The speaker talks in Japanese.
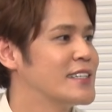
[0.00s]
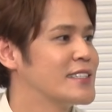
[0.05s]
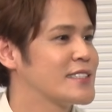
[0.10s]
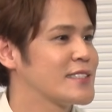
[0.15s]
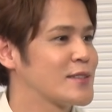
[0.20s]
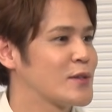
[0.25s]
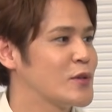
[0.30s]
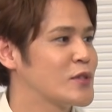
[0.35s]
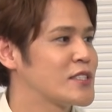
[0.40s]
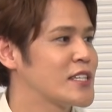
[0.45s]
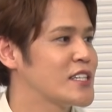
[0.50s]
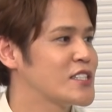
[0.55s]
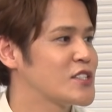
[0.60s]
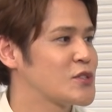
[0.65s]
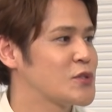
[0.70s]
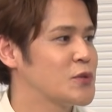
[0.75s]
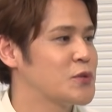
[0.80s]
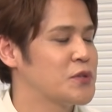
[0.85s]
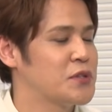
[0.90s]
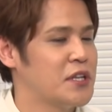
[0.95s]
すごく差し
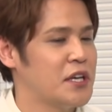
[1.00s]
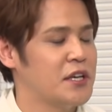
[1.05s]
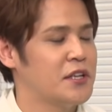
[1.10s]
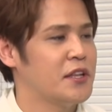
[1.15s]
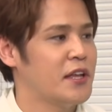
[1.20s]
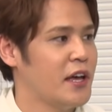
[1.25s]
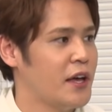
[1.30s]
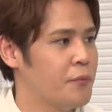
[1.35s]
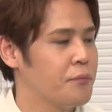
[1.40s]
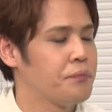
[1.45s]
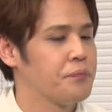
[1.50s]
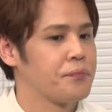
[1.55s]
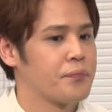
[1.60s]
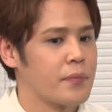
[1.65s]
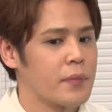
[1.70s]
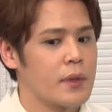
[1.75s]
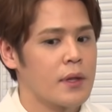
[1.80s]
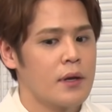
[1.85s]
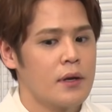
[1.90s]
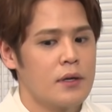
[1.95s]
込んでいて
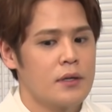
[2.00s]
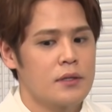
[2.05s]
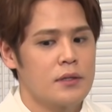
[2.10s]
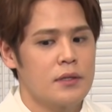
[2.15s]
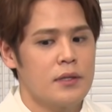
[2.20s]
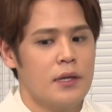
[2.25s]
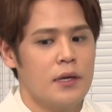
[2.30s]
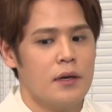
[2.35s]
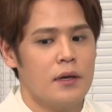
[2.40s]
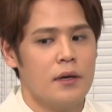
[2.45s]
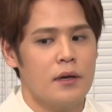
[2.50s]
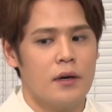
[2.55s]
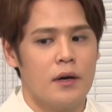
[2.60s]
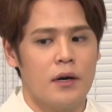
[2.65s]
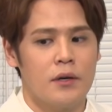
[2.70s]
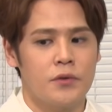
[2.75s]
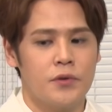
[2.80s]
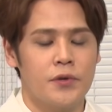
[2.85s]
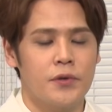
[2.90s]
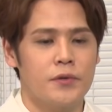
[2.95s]
で
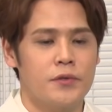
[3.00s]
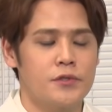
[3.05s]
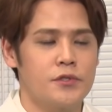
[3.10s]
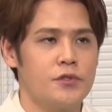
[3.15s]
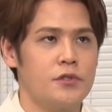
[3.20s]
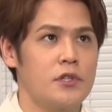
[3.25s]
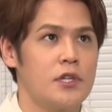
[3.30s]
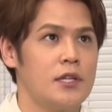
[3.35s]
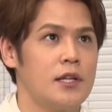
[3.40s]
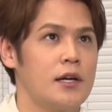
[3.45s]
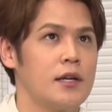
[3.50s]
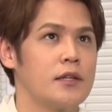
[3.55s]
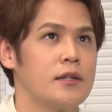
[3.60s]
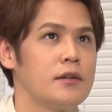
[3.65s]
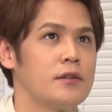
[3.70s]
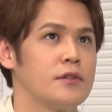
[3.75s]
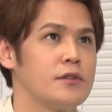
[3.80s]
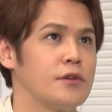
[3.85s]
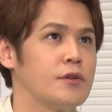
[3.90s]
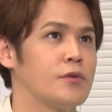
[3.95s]
あの表情になれ
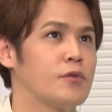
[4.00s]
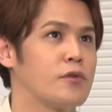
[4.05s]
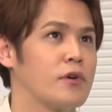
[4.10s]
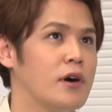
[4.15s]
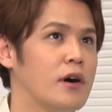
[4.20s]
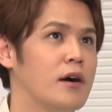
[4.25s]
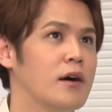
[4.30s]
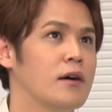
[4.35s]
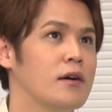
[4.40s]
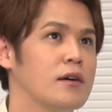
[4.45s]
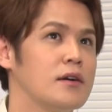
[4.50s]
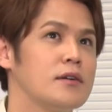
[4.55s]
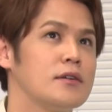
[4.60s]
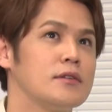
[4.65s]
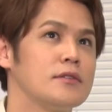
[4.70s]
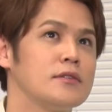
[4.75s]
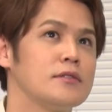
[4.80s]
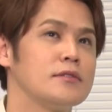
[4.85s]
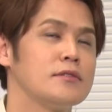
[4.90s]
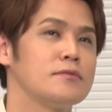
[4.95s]
たっていうのが
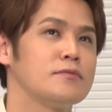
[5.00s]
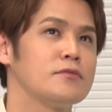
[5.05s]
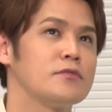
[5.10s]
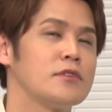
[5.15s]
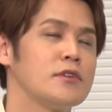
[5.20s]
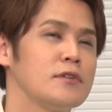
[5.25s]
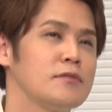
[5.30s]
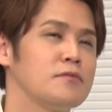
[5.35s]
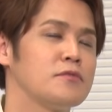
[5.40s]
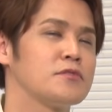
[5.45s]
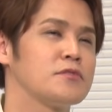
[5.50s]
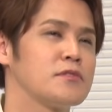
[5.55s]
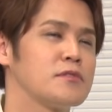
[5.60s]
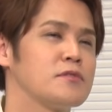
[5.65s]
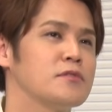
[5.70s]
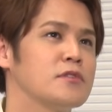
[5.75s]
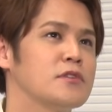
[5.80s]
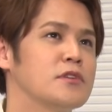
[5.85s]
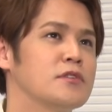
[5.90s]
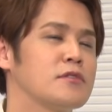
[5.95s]
もうす
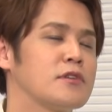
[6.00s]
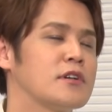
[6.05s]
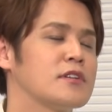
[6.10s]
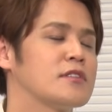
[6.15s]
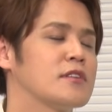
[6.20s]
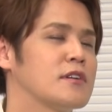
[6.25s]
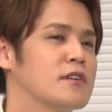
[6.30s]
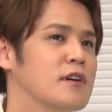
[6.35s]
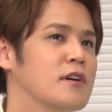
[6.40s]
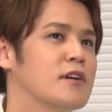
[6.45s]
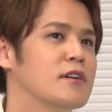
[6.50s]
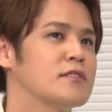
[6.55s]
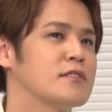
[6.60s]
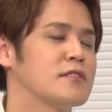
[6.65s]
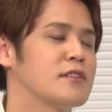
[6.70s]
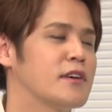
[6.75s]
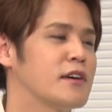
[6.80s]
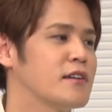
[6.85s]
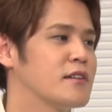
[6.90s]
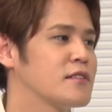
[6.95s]
ごい良かったなっ
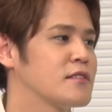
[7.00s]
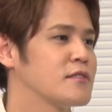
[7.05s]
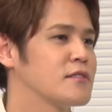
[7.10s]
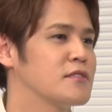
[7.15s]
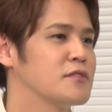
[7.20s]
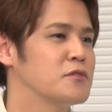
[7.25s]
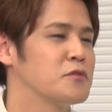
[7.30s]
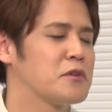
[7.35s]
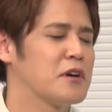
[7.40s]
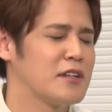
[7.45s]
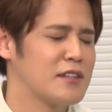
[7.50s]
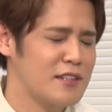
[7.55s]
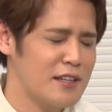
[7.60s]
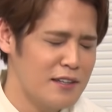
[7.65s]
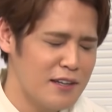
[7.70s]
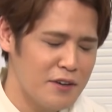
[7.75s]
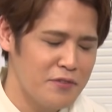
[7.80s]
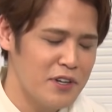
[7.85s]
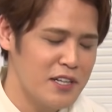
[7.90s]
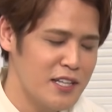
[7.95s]
て良かった
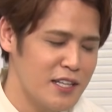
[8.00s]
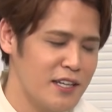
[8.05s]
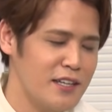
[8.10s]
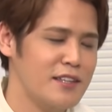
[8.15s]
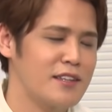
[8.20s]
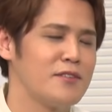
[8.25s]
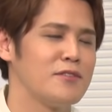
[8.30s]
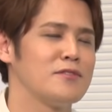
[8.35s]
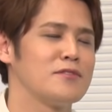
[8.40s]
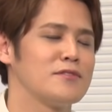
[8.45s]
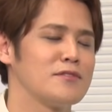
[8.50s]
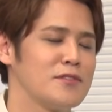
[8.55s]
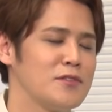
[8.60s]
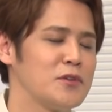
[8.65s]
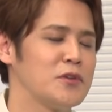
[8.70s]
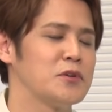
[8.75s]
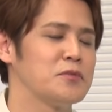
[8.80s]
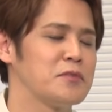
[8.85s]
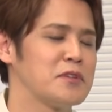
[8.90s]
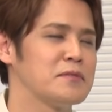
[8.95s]
なベディって本当
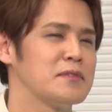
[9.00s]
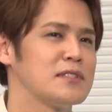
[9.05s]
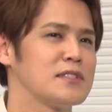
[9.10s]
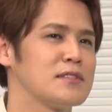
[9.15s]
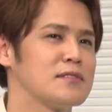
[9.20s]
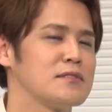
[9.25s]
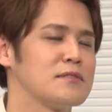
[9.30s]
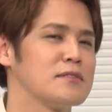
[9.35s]
に思います。うん、